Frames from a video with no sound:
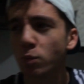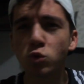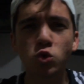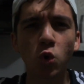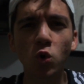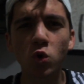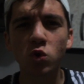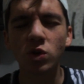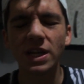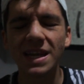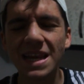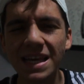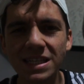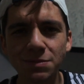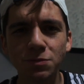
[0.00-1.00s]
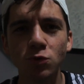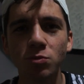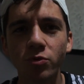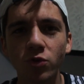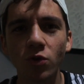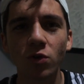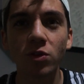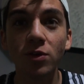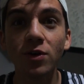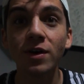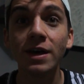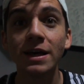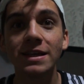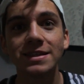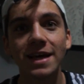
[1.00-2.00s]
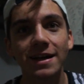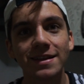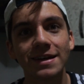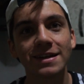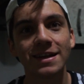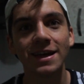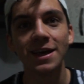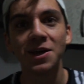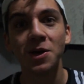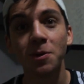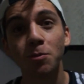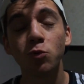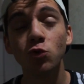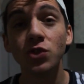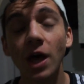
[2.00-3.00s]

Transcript: Bu çok kötü leş bir yumurta oldu. Serdar bunu ne